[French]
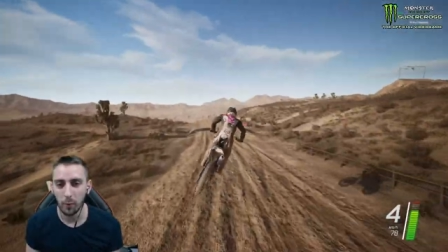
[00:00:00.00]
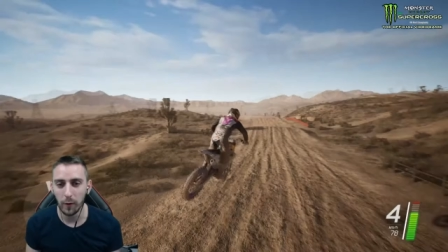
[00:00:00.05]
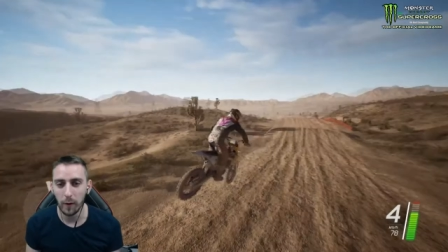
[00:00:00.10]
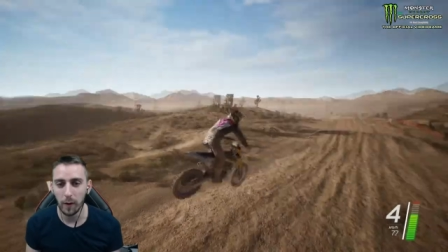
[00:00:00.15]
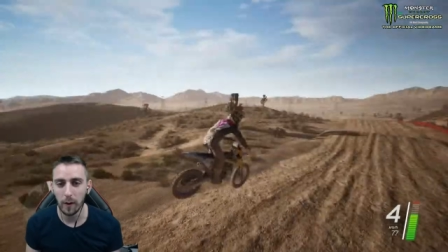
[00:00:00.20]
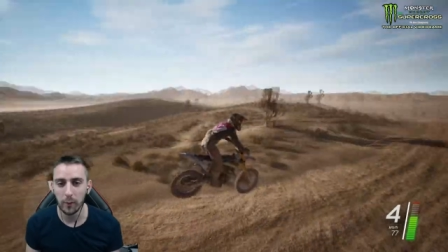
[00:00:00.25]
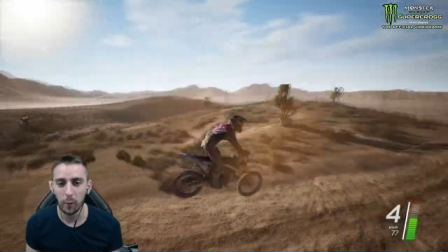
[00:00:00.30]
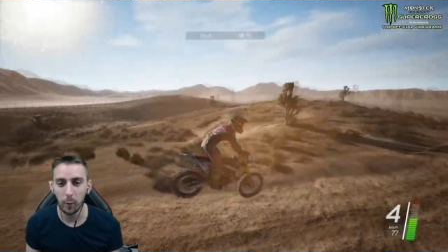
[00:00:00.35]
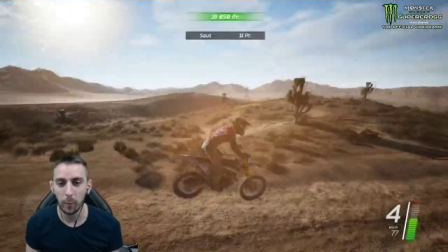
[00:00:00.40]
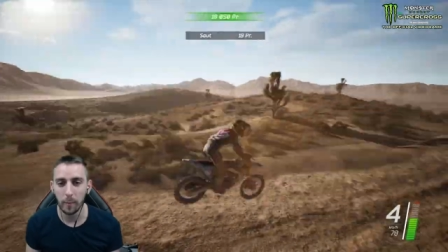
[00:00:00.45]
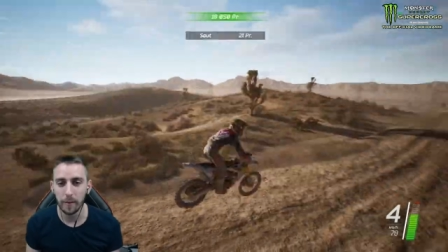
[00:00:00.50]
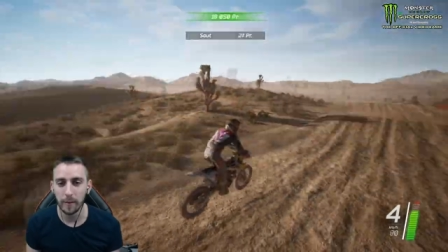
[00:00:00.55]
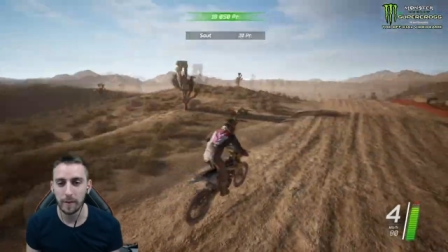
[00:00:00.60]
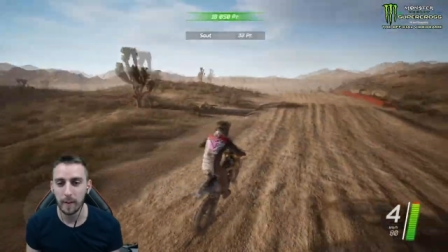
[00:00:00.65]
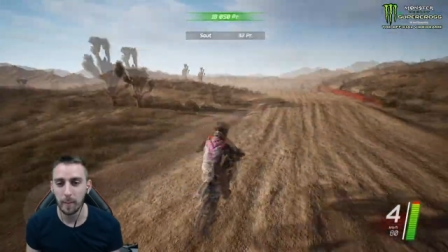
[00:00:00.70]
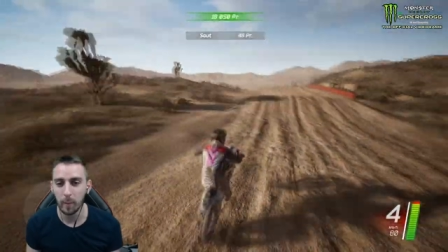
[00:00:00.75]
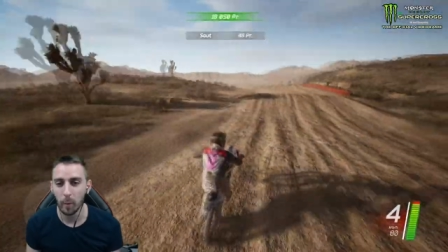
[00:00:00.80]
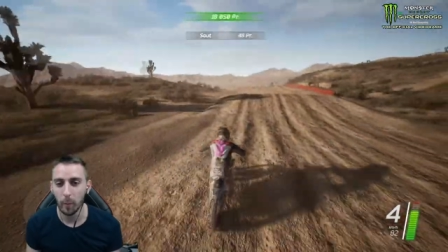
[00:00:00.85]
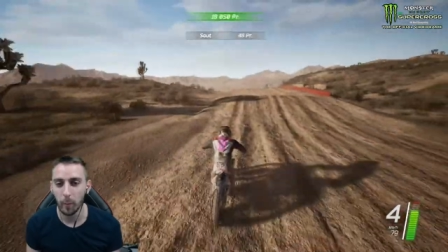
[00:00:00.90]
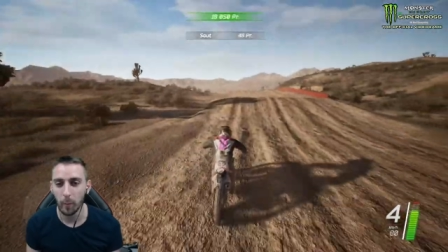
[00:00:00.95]
voilà, sur
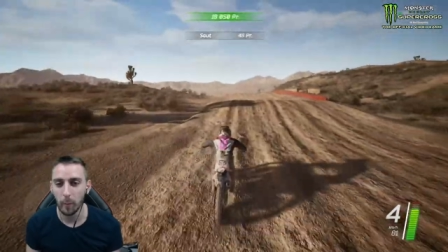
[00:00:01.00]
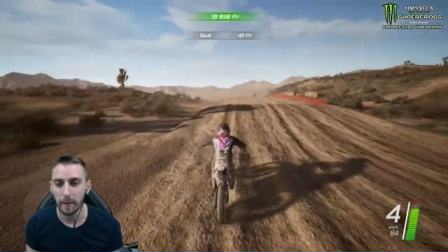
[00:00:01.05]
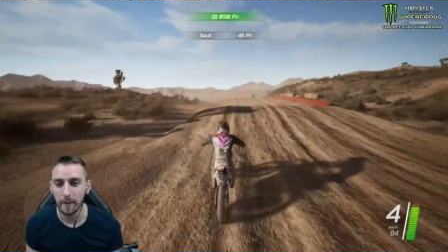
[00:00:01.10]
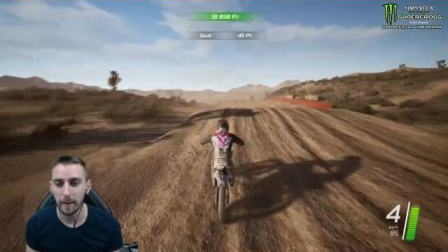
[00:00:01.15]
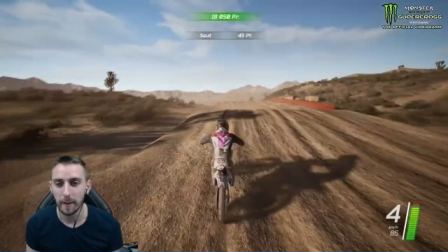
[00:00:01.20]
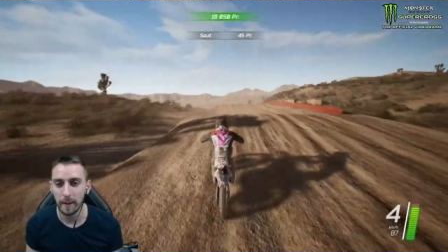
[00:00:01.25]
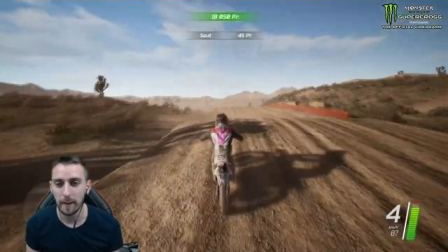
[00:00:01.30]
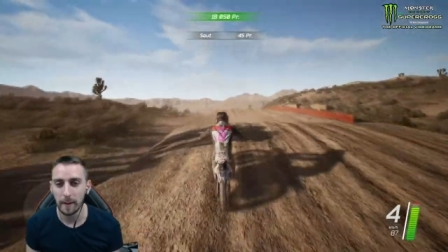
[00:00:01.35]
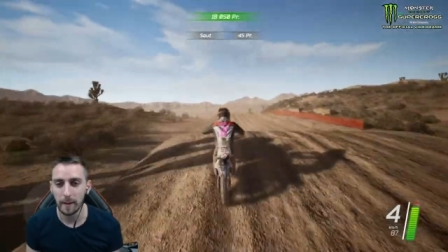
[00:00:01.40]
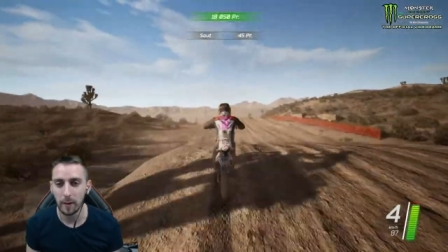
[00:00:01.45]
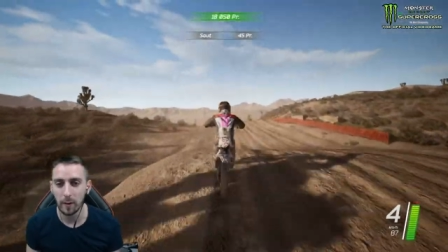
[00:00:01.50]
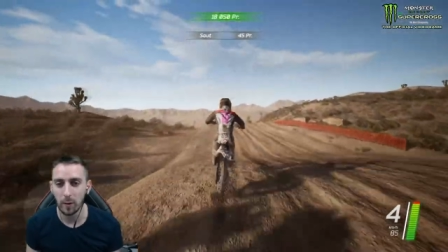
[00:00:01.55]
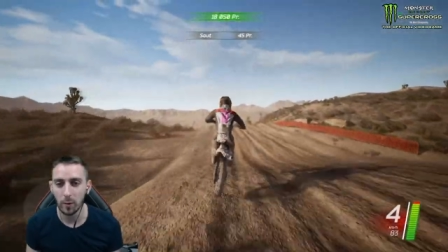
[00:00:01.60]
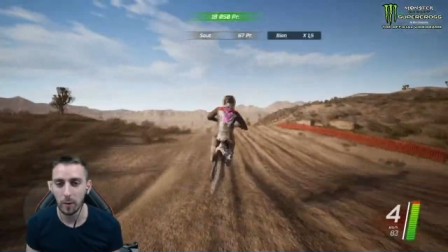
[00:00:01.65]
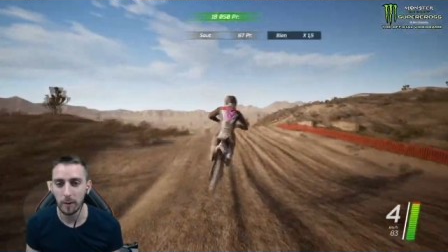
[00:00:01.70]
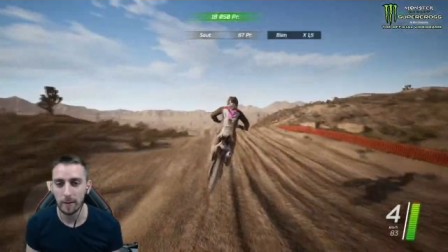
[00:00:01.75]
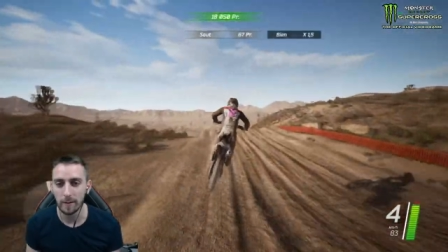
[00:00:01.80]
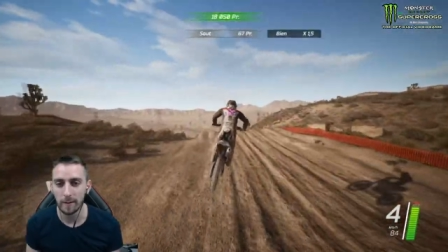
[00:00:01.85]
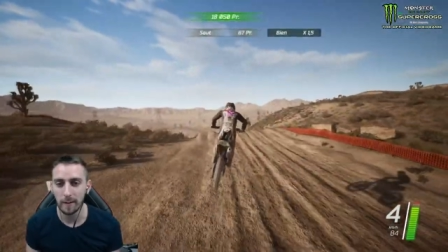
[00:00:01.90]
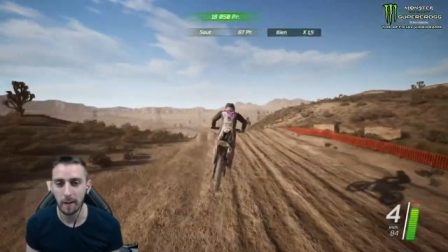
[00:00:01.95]
PC, bah, on peut mettre des kits déco,
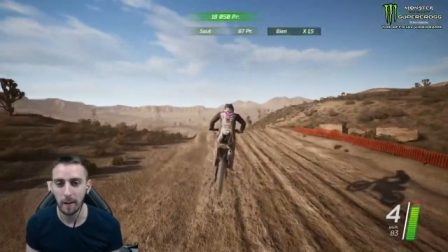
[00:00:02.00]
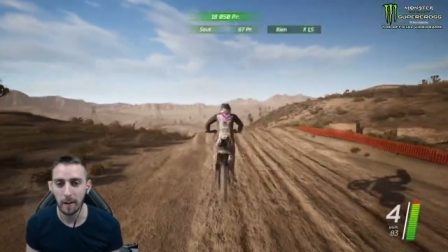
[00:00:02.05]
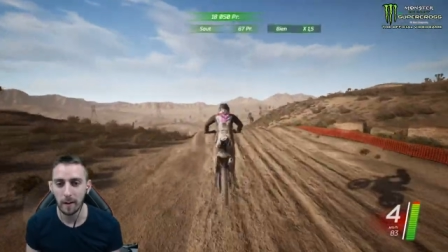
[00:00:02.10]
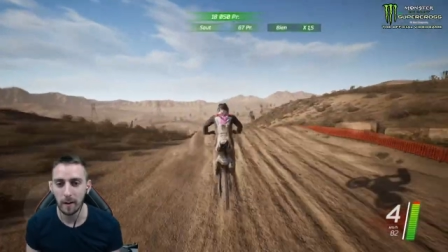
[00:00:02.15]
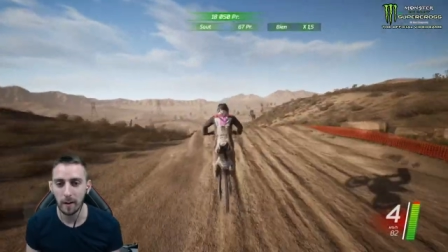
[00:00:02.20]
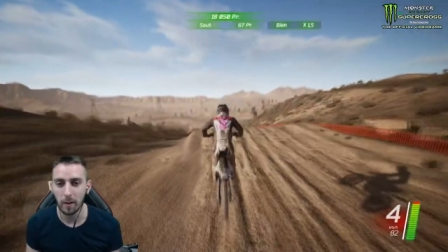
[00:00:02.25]
etc.